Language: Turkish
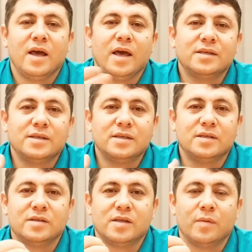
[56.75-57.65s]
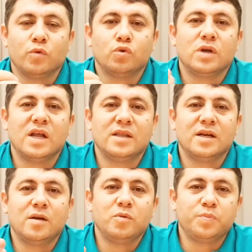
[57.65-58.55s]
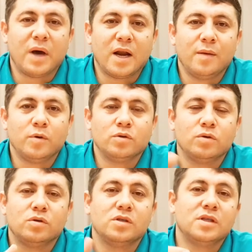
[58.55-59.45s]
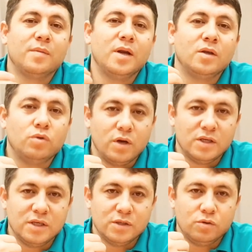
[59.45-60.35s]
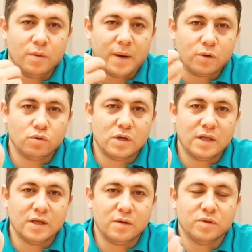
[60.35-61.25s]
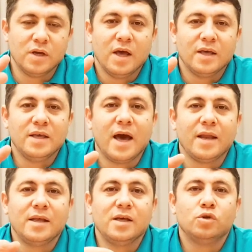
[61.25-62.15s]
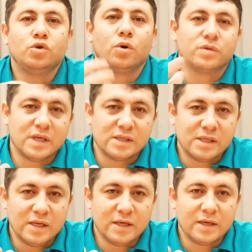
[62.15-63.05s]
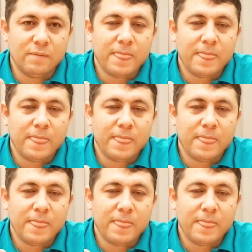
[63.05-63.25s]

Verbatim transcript: Eski sistem güçlendirilmiş parlamento sistemine döneceğiz diyor bak güçlendirilmiş. Yani çok seslilik.